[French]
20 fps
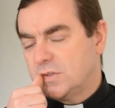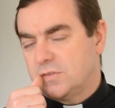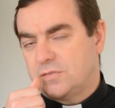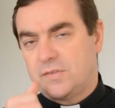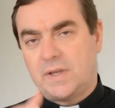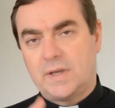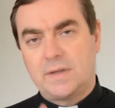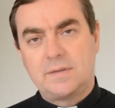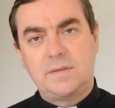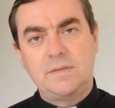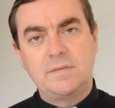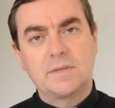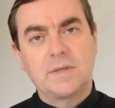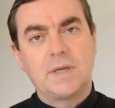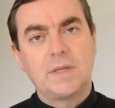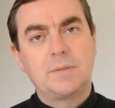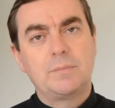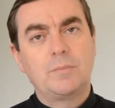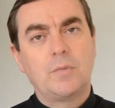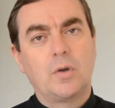faire
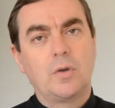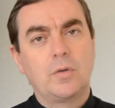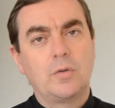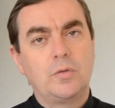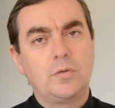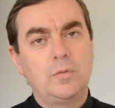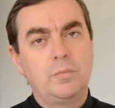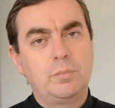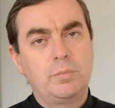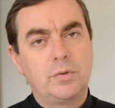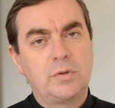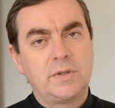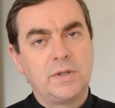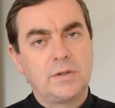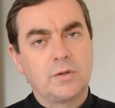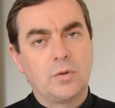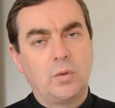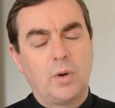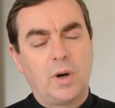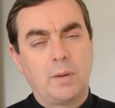discrètement une
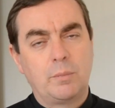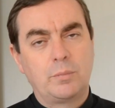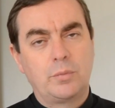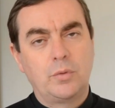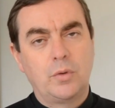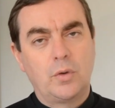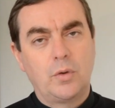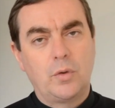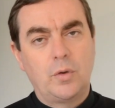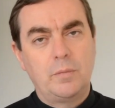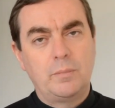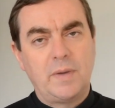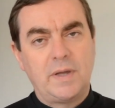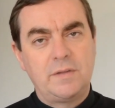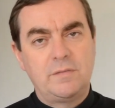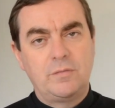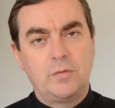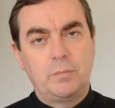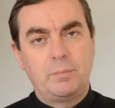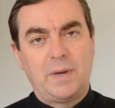petite croix pour
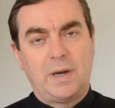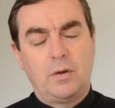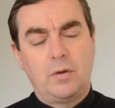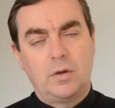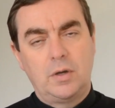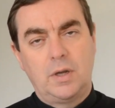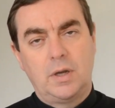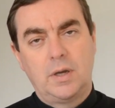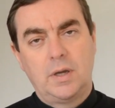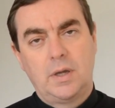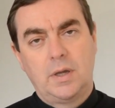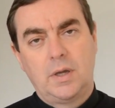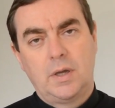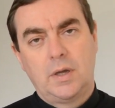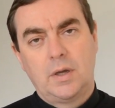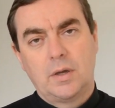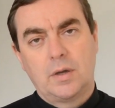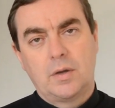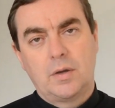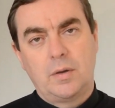remettre vos paroles
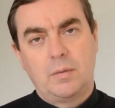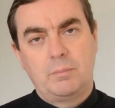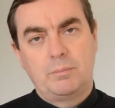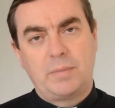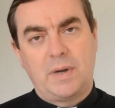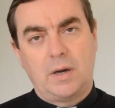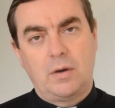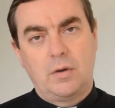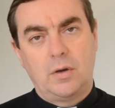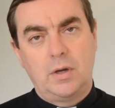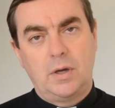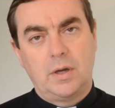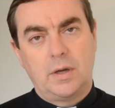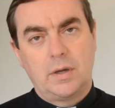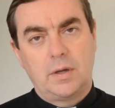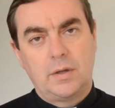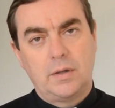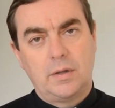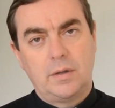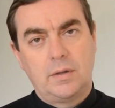comme paroles
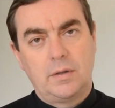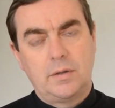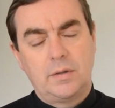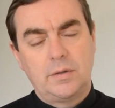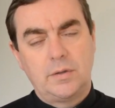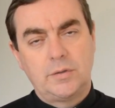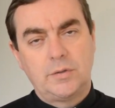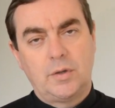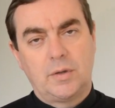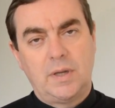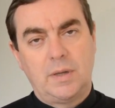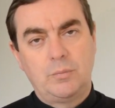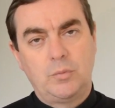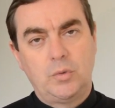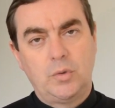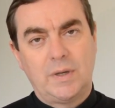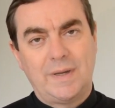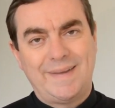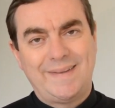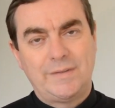dans
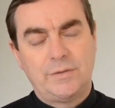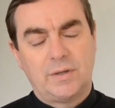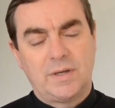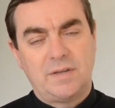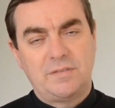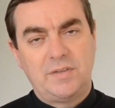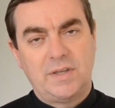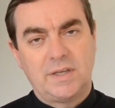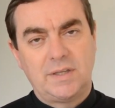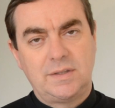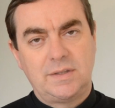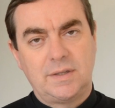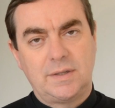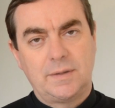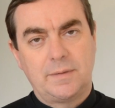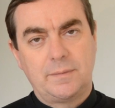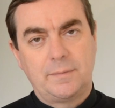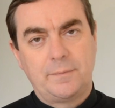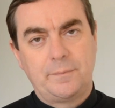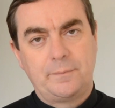l'amour et dans la
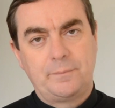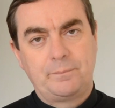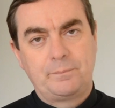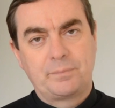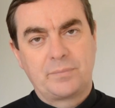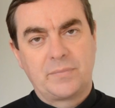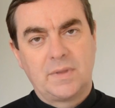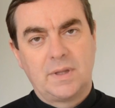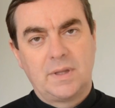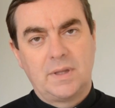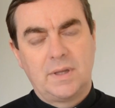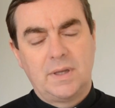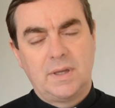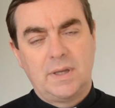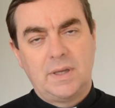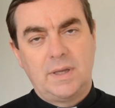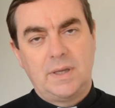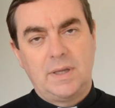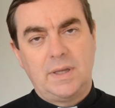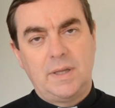vérité.
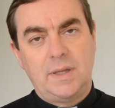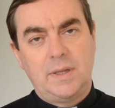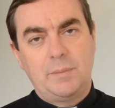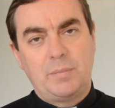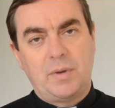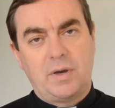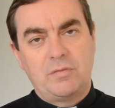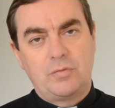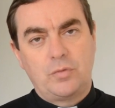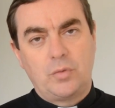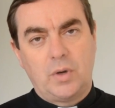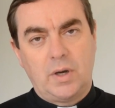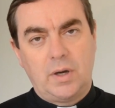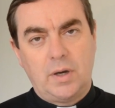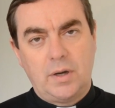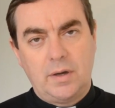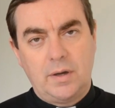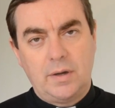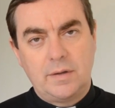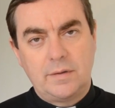Et
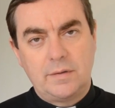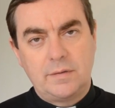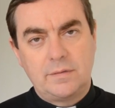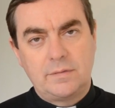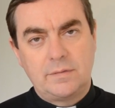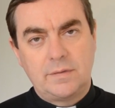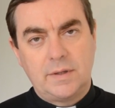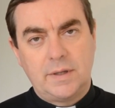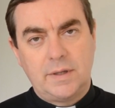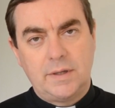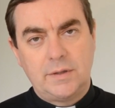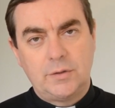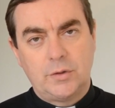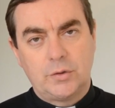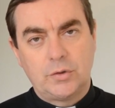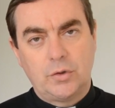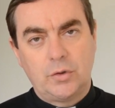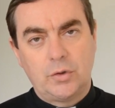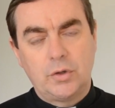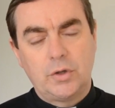parfois, c'est
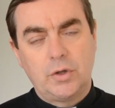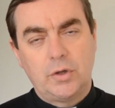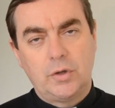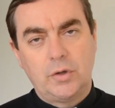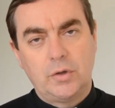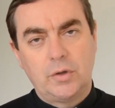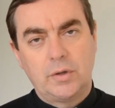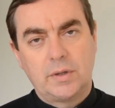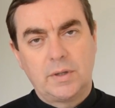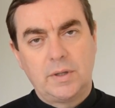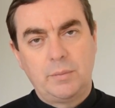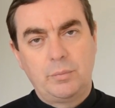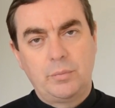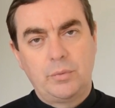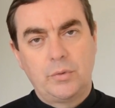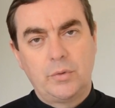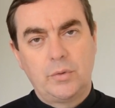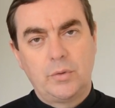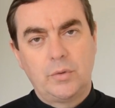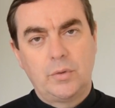notre cœur qui
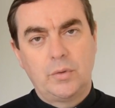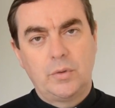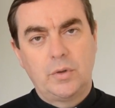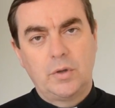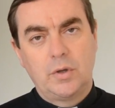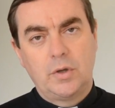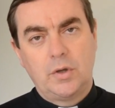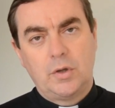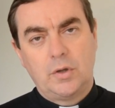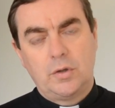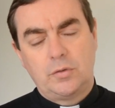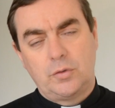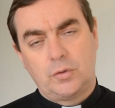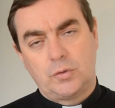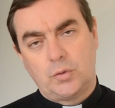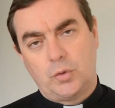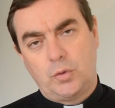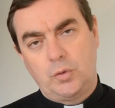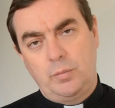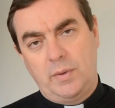peut se
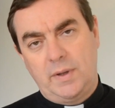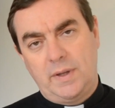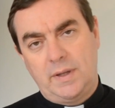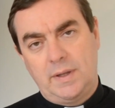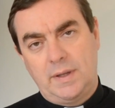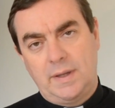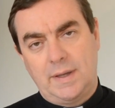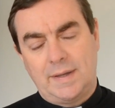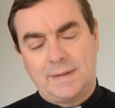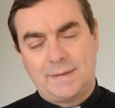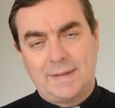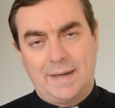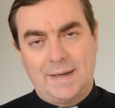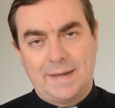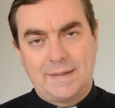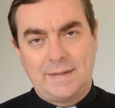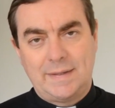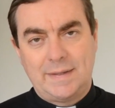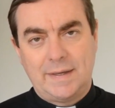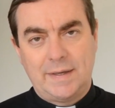troubler, être
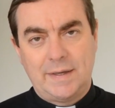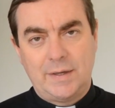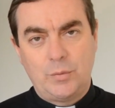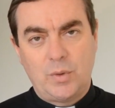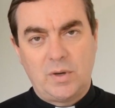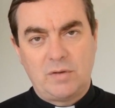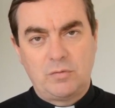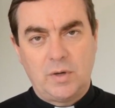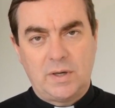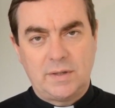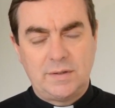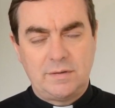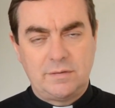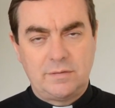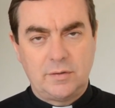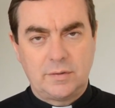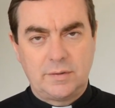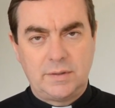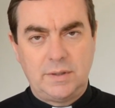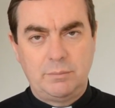inquiet ou avoir des
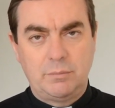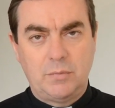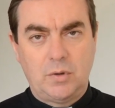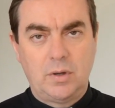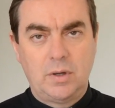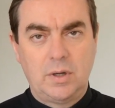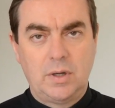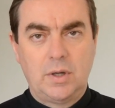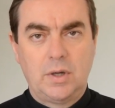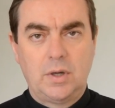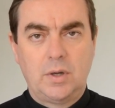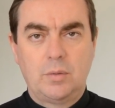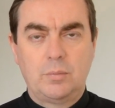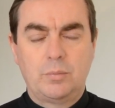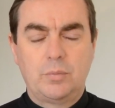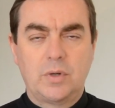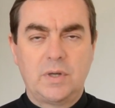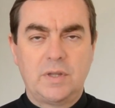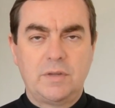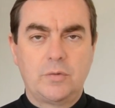sentiments
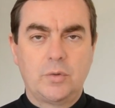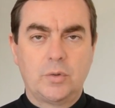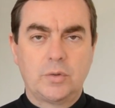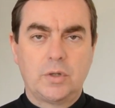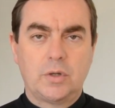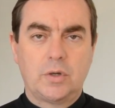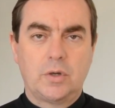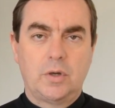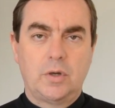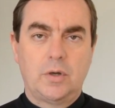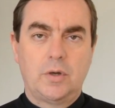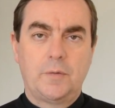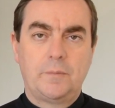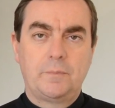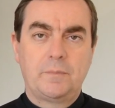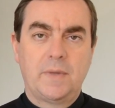pour les autres euh,